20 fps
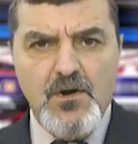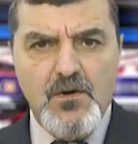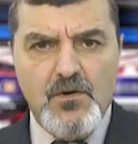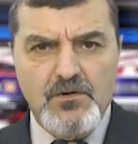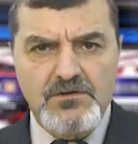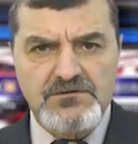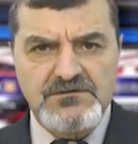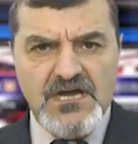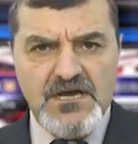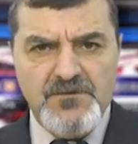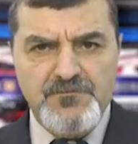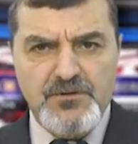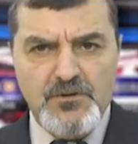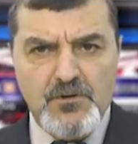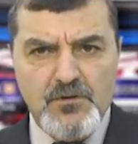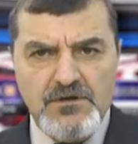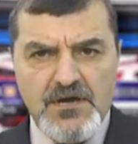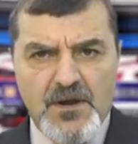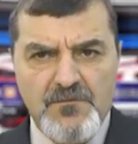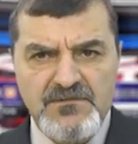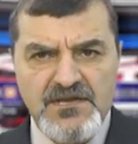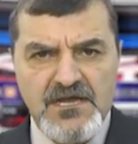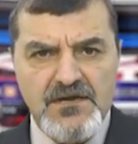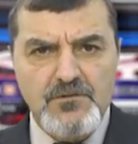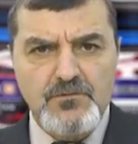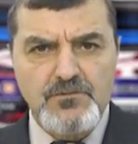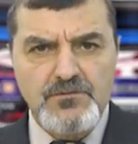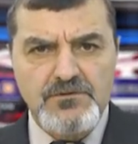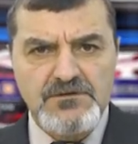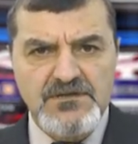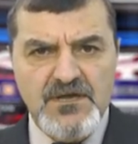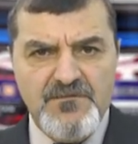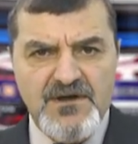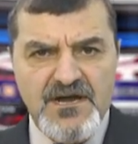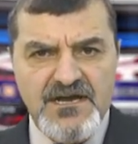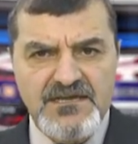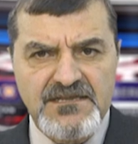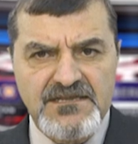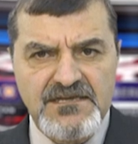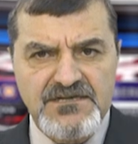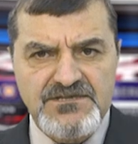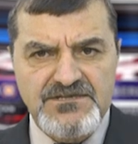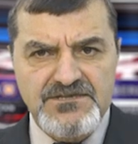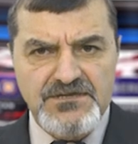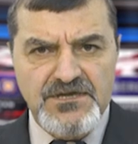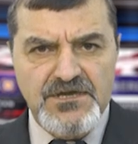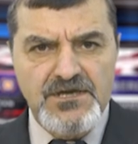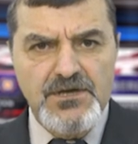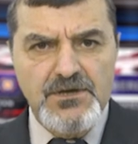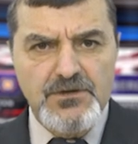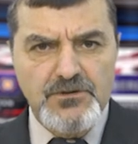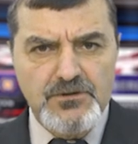ortak programlar uygulama ihtiyacını